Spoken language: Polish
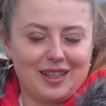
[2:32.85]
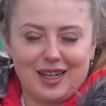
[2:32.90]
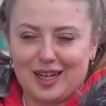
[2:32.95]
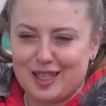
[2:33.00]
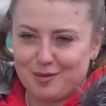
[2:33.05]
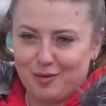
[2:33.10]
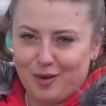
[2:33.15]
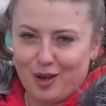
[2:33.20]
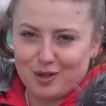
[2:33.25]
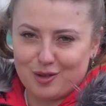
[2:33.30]

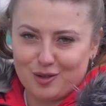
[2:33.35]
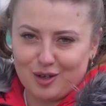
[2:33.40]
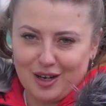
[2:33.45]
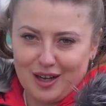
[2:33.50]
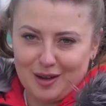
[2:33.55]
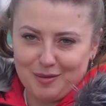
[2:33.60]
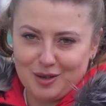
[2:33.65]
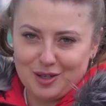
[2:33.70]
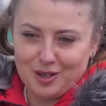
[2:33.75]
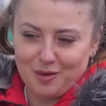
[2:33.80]
Teraz moja
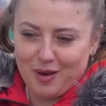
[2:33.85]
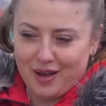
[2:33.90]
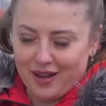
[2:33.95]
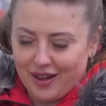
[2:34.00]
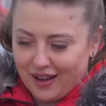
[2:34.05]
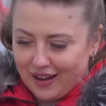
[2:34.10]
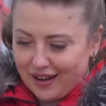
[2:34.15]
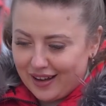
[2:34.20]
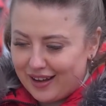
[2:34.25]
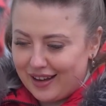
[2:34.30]
córka będzie
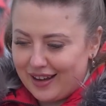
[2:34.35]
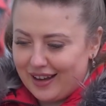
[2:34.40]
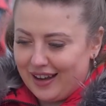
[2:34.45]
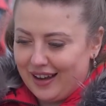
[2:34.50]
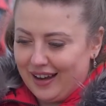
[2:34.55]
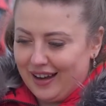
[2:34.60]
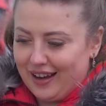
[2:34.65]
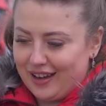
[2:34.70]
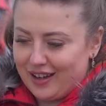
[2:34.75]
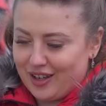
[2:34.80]
miała
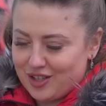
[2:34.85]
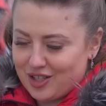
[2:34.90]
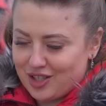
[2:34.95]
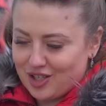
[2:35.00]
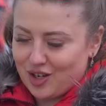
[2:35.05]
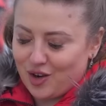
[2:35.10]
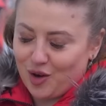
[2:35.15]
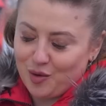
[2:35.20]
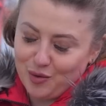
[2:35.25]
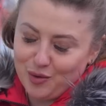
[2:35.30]

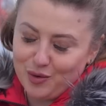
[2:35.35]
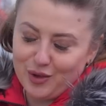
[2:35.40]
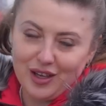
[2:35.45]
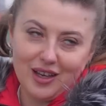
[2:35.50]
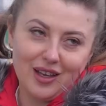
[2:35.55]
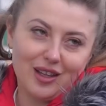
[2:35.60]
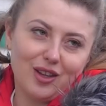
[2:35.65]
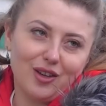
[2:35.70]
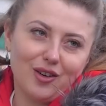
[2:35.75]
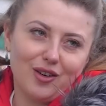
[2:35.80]
jeszcze
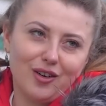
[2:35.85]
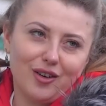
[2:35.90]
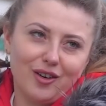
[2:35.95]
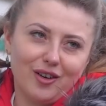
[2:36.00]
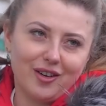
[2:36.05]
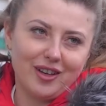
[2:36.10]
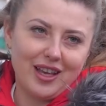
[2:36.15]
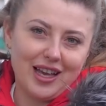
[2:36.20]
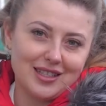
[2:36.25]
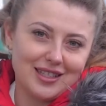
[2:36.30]
komunię,
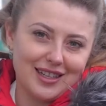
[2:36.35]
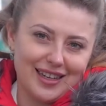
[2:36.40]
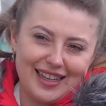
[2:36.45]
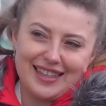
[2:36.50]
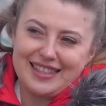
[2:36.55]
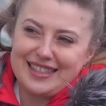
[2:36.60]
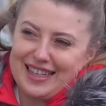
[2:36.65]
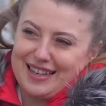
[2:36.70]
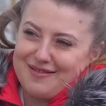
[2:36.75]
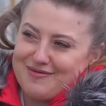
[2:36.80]
to ja
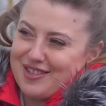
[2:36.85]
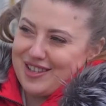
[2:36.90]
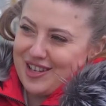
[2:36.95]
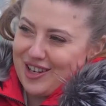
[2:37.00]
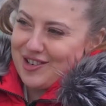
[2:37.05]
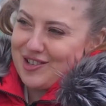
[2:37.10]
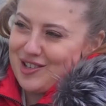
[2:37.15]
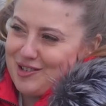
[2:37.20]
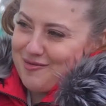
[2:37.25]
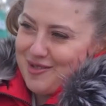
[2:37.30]
zachęcam do
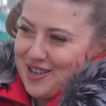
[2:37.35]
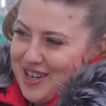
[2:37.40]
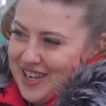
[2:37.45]
tego, żeby